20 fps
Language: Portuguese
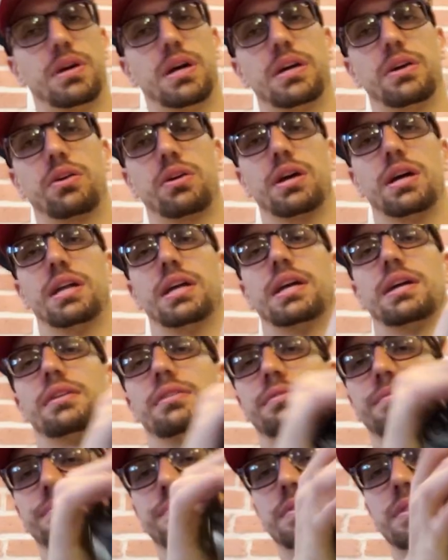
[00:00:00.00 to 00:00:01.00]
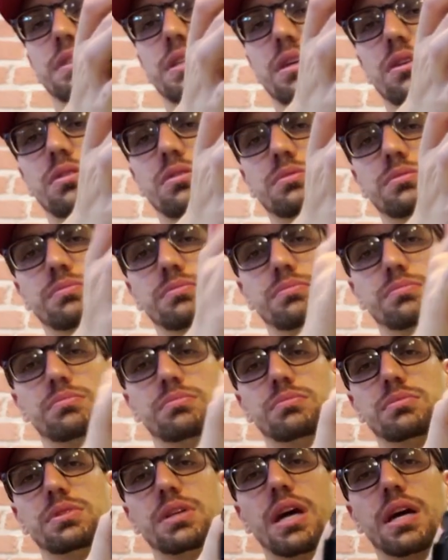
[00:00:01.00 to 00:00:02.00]
Aí, ó, galera. Então,
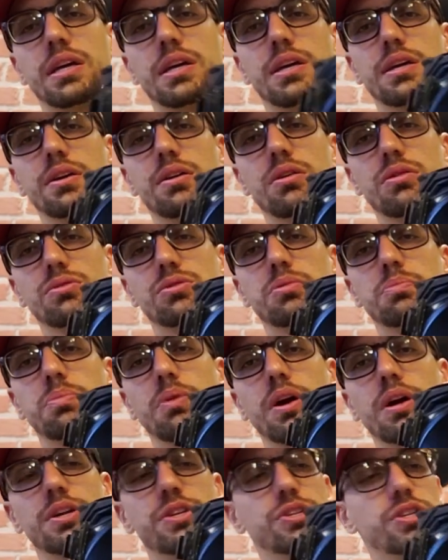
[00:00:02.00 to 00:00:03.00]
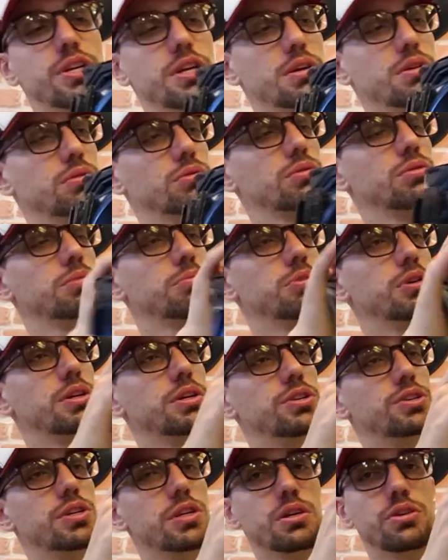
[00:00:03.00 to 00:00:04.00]
tá aqui, ó, o suportinho, tudo
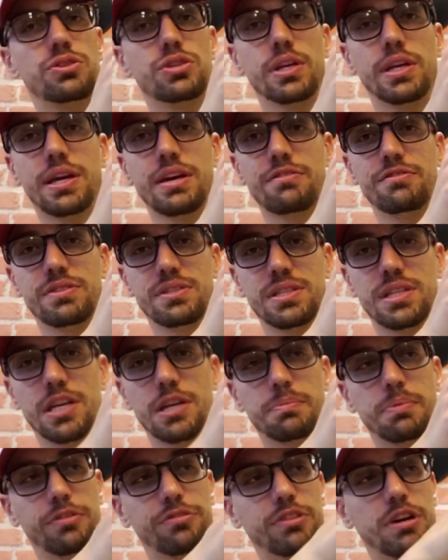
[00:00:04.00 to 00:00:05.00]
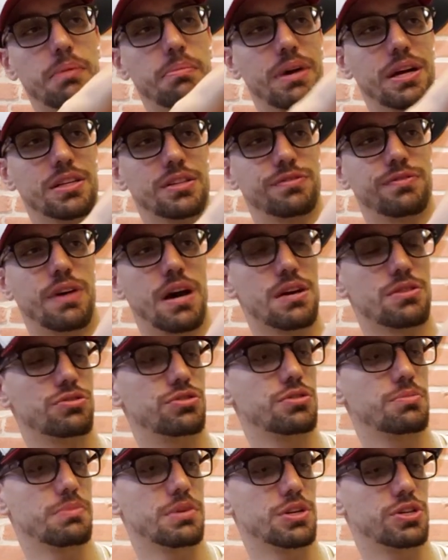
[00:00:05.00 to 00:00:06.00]
bonitinho. Eu tirei a viseira para ficar mais fácil
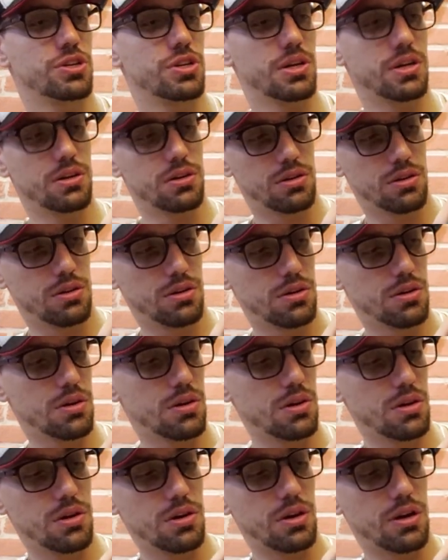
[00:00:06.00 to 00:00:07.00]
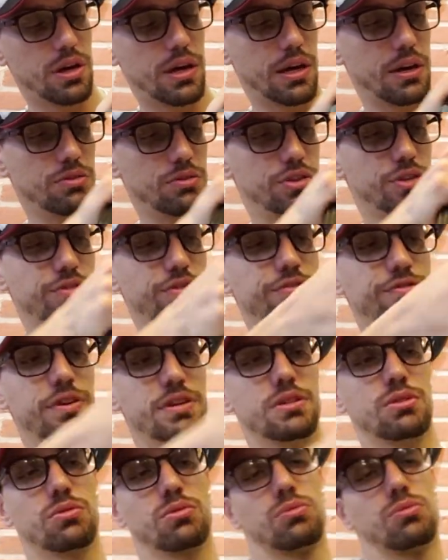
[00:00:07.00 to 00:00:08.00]
de mexer. É, eu tive que
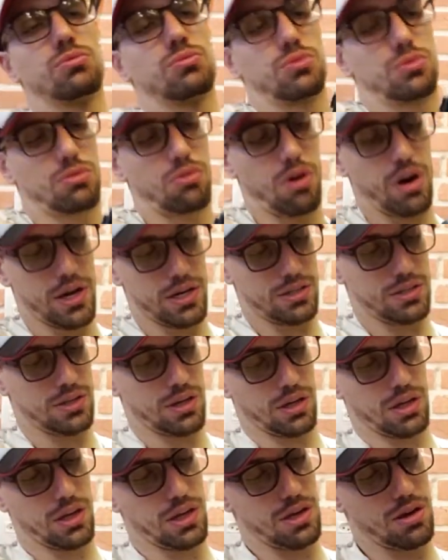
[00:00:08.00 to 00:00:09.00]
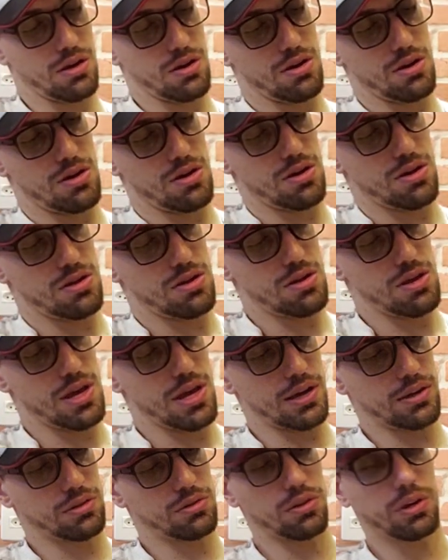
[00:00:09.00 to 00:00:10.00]
fazer alguns cortes aqui
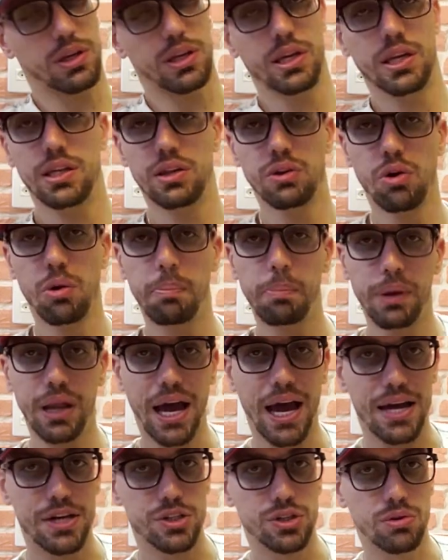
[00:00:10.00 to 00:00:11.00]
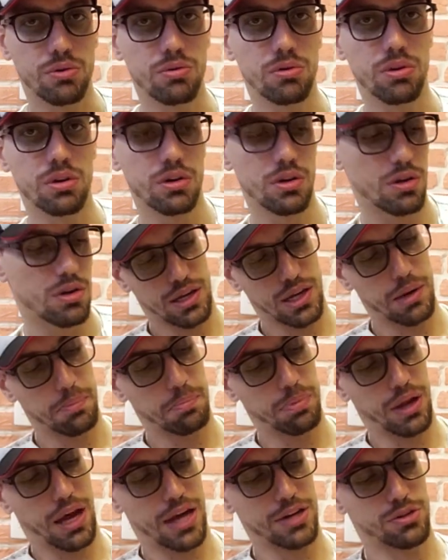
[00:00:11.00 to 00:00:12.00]
dentro, aqui no plástico, aquele
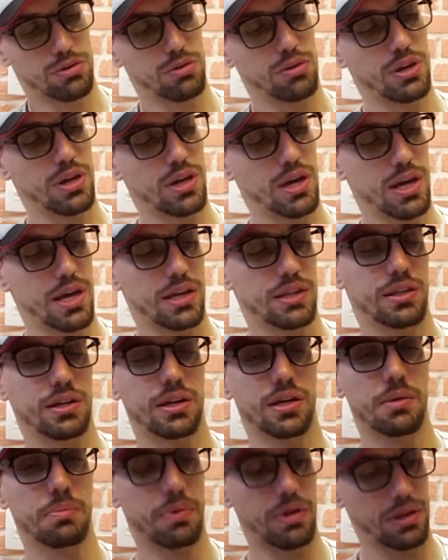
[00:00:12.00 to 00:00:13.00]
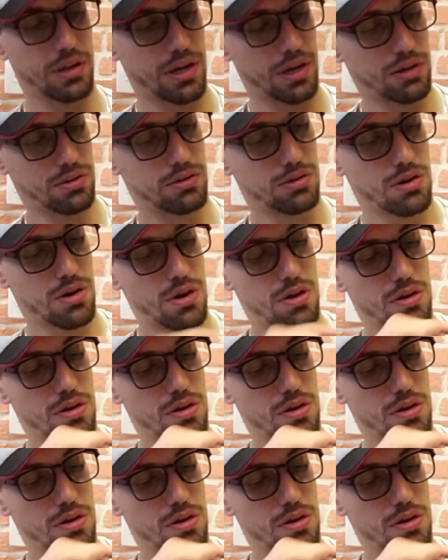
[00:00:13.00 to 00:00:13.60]
plástico que entra aqui para dentro.